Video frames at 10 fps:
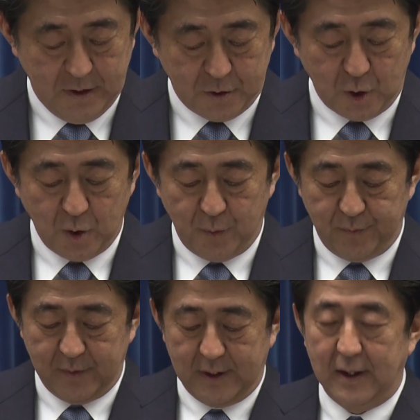それを
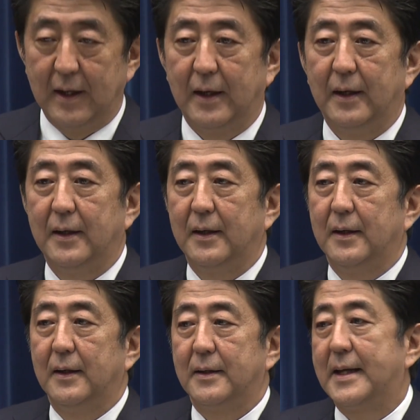
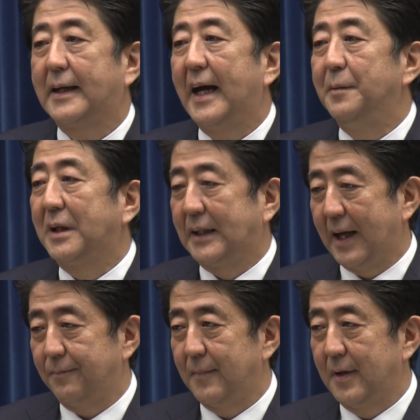世界に向け
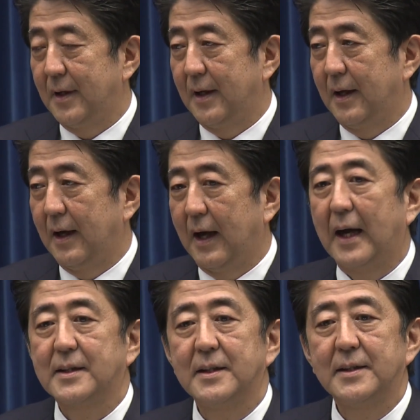て
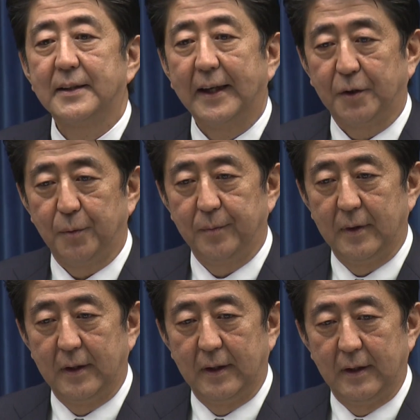発信したいと
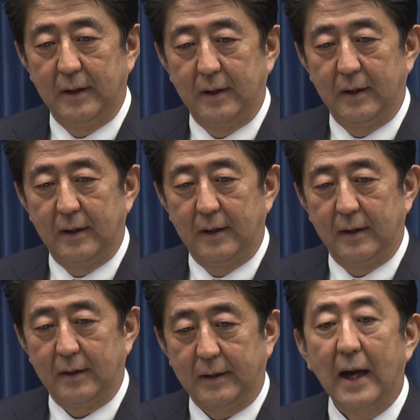
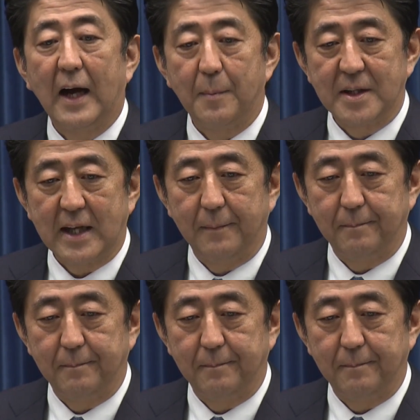考えまし